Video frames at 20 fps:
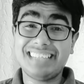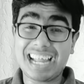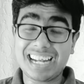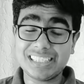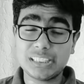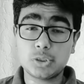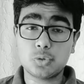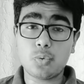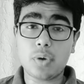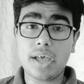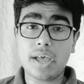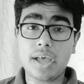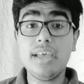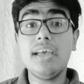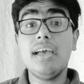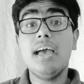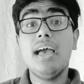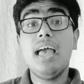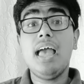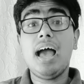दैट्स वाई
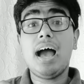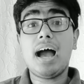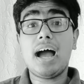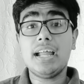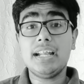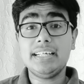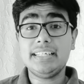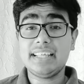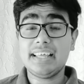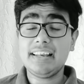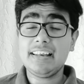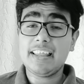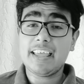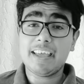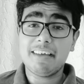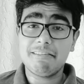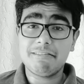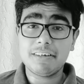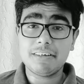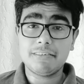आई टेल
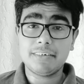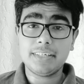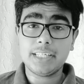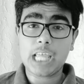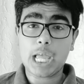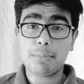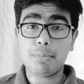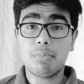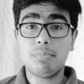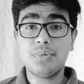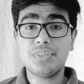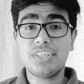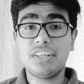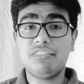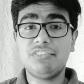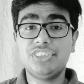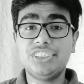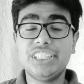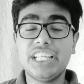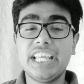एवरी वन की आप अभी
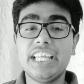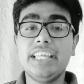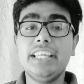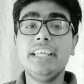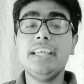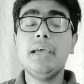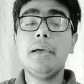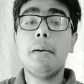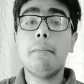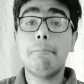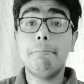सिर्फ जेई